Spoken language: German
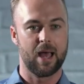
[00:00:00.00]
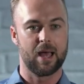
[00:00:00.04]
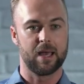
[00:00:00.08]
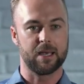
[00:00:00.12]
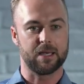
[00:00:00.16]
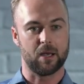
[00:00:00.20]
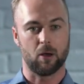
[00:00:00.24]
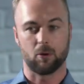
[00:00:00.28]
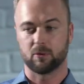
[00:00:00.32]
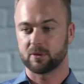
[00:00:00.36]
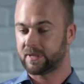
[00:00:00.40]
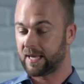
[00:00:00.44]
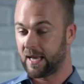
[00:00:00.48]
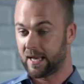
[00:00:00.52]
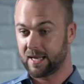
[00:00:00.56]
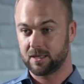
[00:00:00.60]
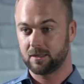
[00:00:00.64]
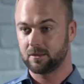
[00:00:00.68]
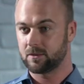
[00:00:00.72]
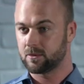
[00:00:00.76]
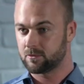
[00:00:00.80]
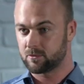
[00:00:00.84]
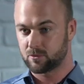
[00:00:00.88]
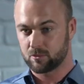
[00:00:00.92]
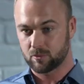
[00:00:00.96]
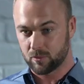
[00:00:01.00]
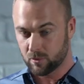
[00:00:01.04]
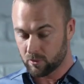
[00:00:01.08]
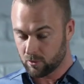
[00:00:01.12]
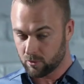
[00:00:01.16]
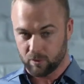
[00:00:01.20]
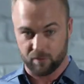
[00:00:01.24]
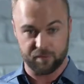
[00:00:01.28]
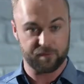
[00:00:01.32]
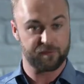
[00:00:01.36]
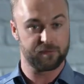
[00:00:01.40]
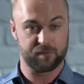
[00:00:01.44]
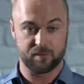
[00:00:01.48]
Ja, und dann
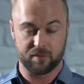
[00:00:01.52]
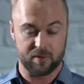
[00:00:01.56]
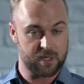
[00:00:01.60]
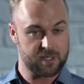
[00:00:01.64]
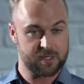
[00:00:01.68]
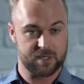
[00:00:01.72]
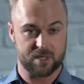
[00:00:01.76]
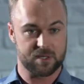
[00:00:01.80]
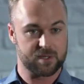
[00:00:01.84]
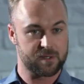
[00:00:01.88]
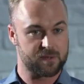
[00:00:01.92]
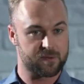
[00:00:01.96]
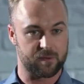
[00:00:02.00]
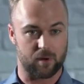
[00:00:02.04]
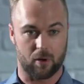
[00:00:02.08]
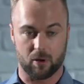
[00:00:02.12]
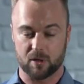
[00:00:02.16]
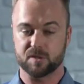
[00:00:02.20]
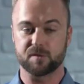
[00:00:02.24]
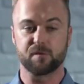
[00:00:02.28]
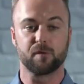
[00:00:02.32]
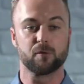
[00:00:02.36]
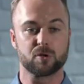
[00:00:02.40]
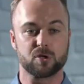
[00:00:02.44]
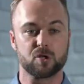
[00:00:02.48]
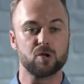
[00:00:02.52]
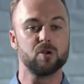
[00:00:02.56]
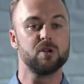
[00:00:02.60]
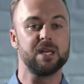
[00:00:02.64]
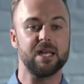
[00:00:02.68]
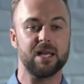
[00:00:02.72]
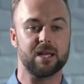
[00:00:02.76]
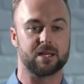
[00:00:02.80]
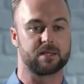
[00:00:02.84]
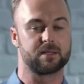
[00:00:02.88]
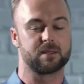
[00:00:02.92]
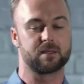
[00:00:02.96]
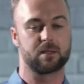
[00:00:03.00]
äh, ist es, hat es
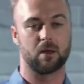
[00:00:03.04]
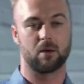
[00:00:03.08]
funktioniert.